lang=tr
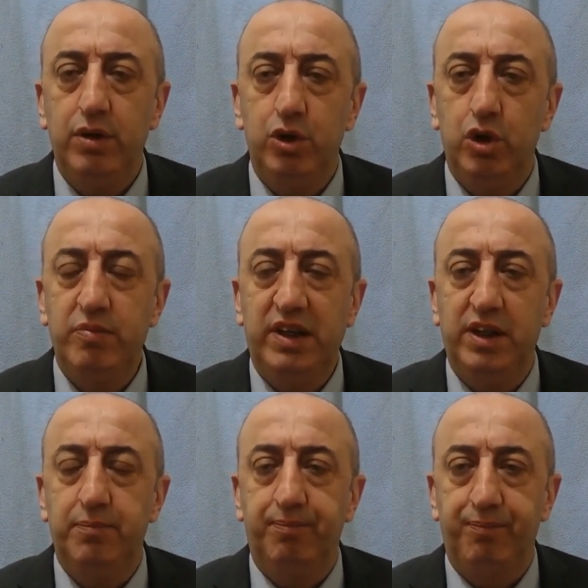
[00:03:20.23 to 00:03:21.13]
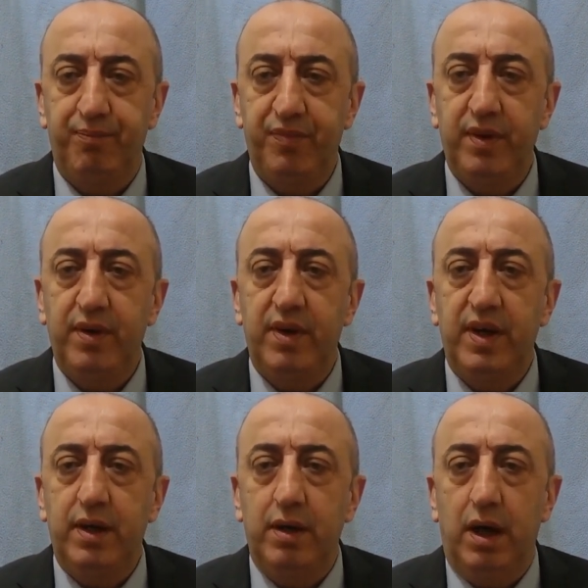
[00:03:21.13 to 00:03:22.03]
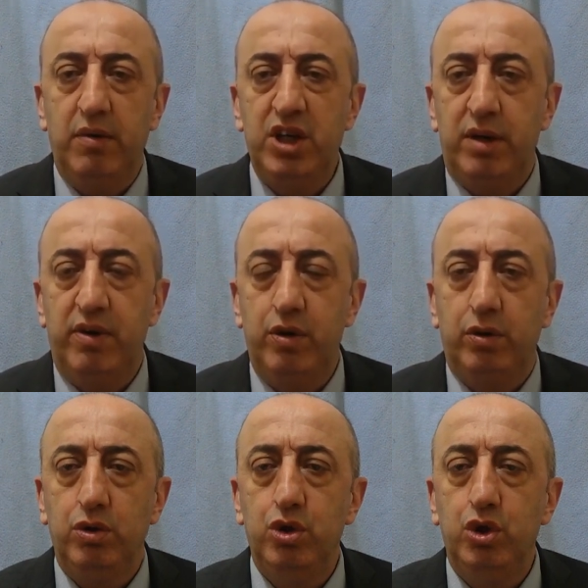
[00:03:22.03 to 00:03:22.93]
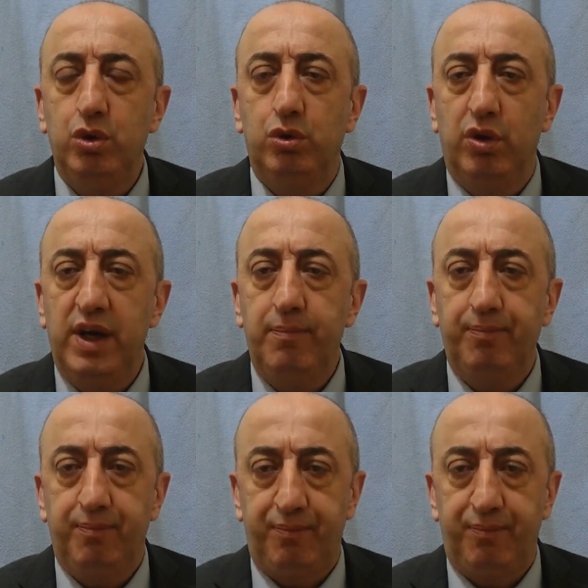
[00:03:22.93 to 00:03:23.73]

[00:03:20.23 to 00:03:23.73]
Üç gün bekledim. Ama hiç haber yok. Üçüncü gün sonra